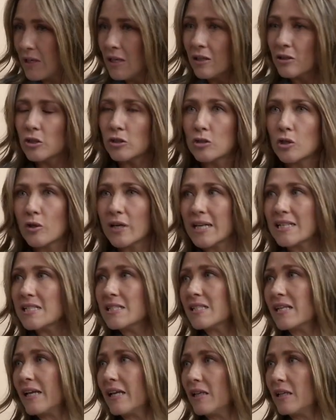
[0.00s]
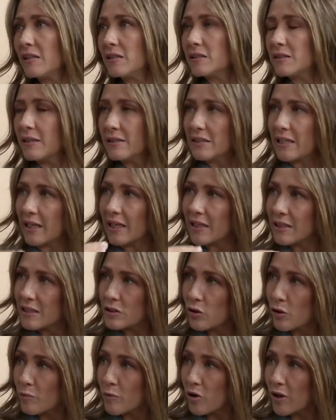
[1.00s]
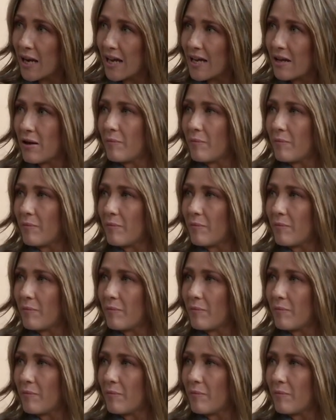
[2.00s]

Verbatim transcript: Entonces lo que hace es que se secreta esta hormona